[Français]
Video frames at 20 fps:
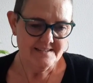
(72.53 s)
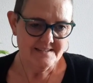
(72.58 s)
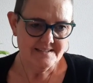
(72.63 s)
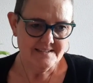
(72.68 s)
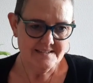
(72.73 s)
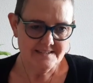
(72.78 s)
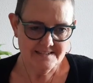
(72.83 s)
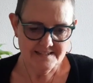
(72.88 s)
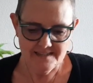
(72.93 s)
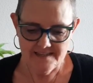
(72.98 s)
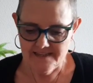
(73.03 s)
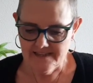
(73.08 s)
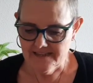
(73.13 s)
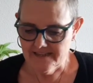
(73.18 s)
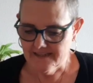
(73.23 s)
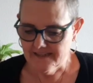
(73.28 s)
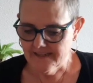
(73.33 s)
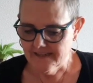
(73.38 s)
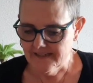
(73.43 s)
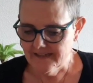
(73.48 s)

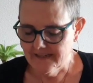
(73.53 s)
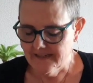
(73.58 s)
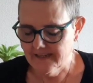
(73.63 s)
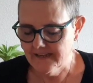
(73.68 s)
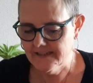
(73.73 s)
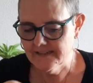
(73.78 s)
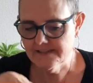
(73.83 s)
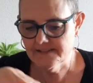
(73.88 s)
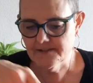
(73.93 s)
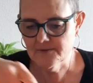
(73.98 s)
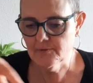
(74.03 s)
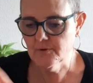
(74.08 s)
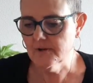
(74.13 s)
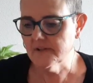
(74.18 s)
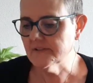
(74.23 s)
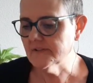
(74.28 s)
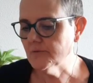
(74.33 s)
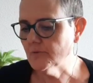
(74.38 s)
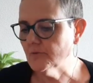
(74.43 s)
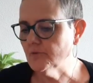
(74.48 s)
C'est la
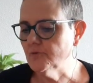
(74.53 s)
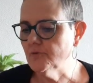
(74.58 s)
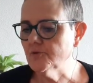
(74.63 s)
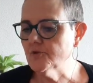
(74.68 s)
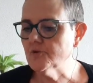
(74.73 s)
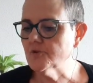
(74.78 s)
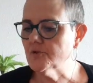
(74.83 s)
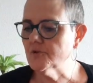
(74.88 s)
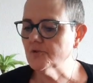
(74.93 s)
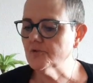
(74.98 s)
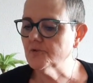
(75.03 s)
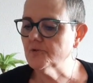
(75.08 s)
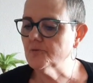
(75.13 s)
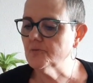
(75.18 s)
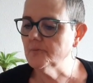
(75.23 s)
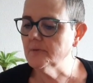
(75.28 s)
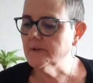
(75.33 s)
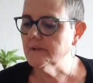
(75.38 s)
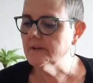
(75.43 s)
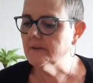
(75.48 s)
restauration du je
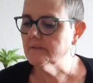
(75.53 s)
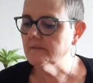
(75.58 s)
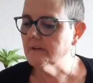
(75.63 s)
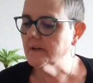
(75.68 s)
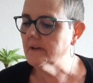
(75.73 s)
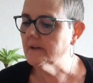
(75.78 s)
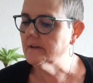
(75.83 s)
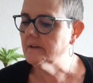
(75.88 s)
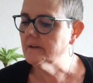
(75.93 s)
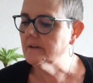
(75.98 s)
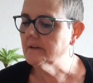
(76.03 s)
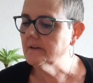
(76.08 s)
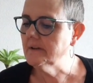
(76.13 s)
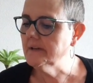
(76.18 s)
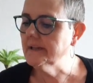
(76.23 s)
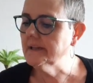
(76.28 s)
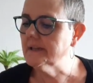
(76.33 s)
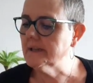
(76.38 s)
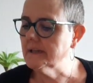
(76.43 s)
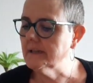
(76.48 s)
suis. Ouais.
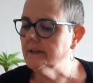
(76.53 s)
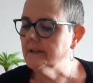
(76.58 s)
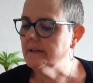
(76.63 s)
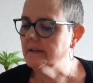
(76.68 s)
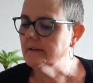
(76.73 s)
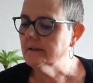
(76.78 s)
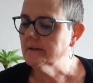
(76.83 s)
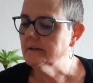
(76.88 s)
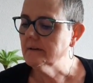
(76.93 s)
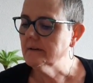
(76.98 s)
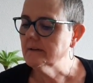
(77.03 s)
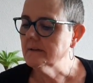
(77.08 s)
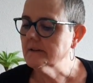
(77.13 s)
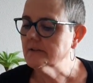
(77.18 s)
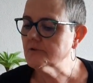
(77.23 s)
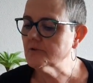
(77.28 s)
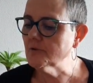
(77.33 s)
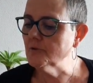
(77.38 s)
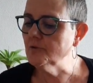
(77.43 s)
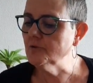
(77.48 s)
Les clés.
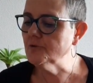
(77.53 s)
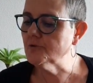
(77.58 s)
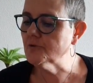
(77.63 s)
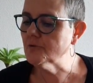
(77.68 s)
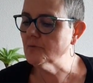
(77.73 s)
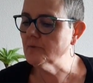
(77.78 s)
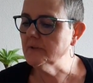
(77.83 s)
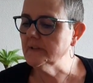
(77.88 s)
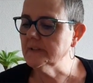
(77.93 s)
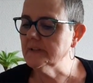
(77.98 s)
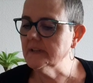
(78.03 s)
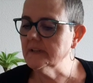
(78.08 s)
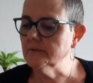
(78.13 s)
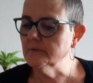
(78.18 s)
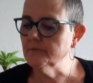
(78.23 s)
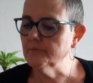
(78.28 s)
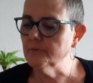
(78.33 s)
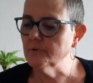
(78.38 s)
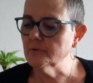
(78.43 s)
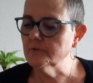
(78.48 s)
Solution, idée,
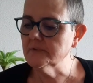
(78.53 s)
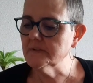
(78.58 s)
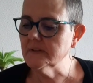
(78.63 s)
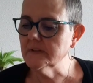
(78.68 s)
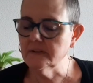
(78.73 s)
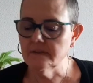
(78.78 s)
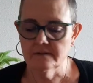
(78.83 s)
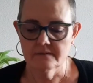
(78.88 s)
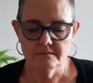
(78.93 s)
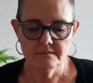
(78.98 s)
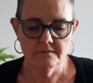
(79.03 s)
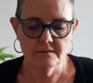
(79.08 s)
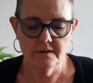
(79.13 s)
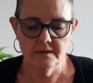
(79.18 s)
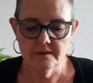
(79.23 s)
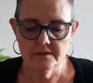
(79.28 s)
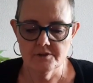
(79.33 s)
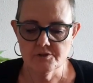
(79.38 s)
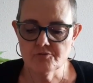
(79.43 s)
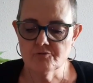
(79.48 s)
nouveauté.
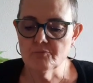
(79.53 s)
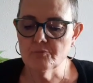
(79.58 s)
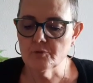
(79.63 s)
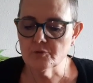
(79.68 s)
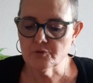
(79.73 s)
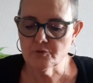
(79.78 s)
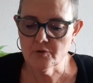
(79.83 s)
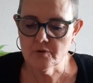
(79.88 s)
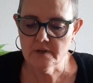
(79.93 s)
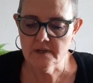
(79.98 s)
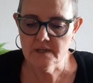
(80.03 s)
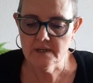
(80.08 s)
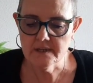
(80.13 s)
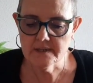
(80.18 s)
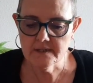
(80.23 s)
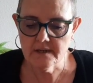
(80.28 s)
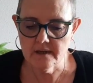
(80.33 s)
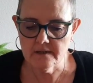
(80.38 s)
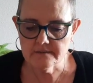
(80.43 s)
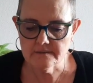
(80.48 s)
Je vous montrerai
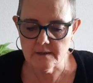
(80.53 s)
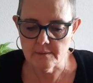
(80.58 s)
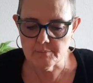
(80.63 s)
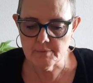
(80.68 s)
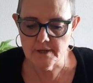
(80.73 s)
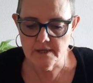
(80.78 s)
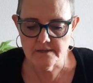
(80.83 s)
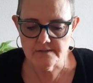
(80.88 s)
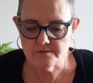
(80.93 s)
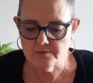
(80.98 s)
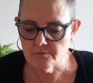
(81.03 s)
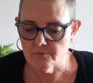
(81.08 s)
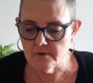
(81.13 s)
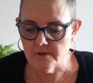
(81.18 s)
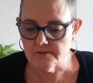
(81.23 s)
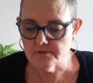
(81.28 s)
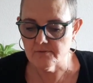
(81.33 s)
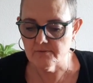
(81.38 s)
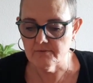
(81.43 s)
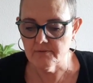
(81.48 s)
les cartes après. Elles sont,
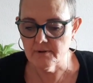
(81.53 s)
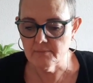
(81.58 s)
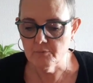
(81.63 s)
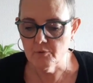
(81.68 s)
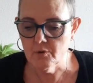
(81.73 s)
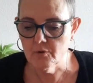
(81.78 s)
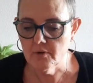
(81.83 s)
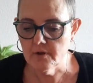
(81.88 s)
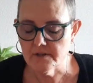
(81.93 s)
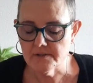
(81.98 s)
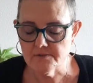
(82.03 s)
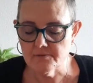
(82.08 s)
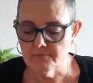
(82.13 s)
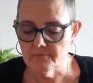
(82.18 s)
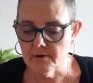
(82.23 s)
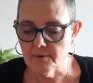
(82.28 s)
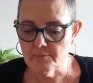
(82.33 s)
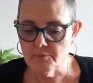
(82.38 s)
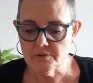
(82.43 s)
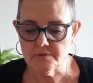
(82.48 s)
elles sont, vraiment, elles sont
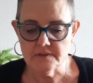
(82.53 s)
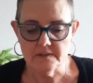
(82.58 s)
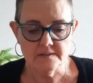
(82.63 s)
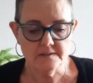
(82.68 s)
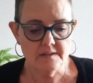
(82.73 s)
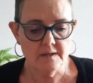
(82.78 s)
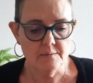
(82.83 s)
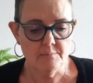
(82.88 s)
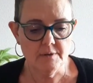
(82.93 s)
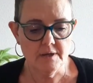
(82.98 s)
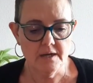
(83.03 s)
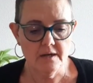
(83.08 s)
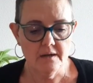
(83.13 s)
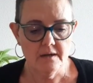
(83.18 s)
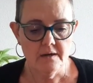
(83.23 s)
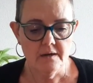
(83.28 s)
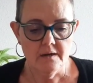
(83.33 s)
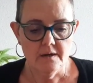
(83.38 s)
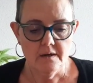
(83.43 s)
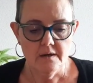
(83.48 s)
vraiment très très belles.
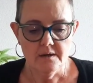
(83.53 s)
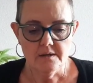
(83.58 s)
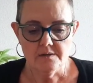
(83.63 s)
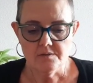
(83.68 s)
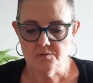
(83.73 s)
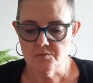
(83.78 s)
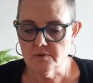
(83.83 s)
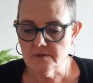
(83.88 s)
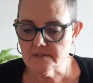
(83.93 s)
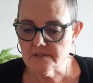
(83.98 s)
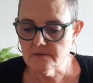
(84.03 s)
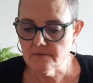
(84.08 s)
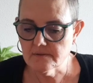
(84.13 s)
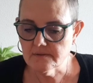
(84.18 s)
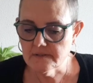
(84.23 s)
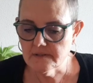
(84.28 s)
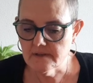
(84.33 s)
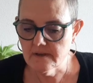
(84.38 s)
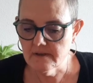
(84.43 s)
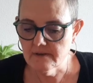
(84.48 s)

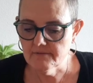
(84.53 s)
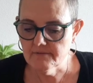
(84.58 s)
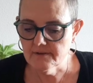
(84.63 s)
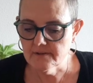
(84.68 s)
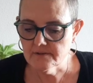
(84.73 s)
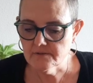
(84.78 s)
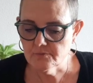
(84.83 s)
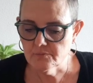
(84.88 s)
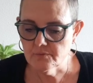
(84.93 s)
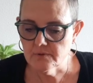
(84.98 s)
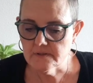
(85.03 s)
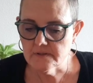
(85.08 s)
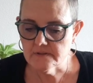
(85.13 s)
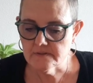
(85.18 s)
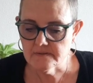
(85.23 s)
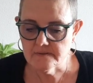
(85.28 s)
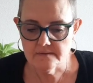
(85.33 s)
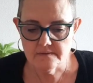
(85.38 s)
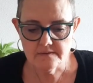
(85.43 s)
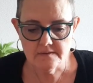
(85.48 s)
61,
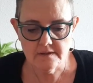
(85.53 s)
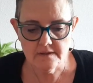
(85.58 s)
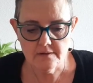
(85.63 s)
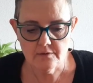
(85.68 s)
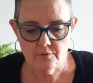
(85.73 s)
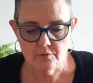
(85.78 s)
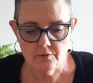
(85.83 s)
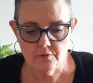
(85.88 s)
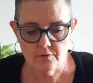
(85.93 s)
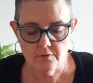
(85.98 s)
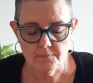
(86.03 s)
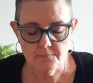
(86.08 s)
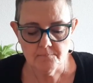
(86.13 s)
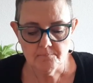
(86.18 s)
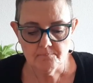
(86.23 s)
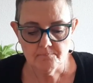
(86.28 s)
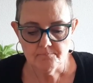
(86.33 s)
28. D'accord.